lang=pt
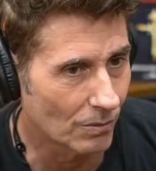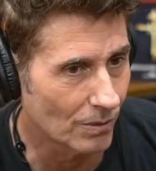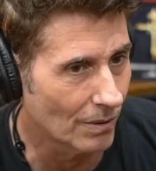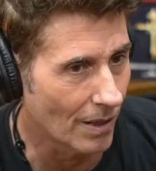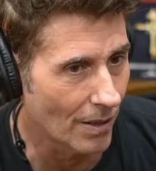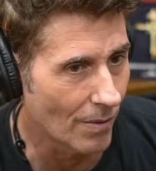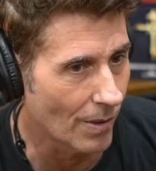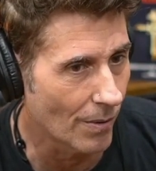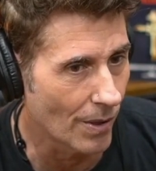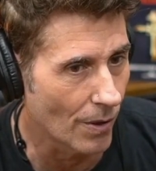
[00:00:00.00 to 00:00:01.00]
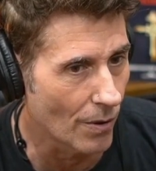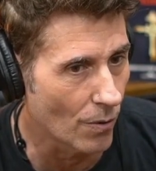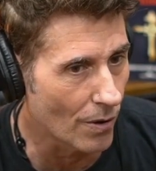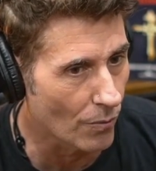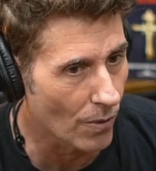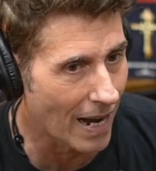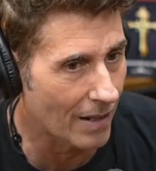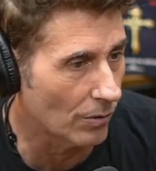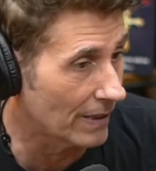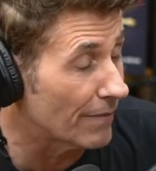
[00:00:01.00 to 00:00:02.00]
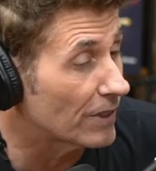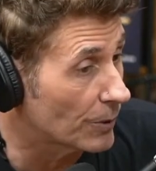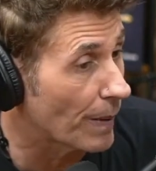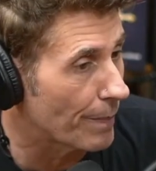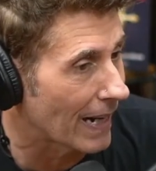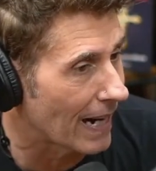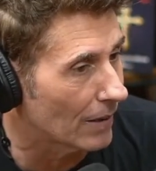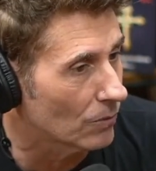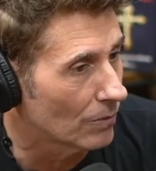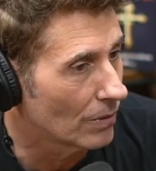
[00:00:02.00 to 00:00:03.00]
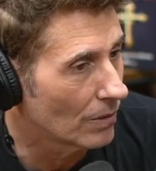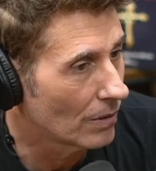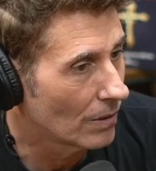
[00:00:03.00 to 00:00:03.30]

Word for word: De, eu, eu, eu, eu, eu tava despreparado.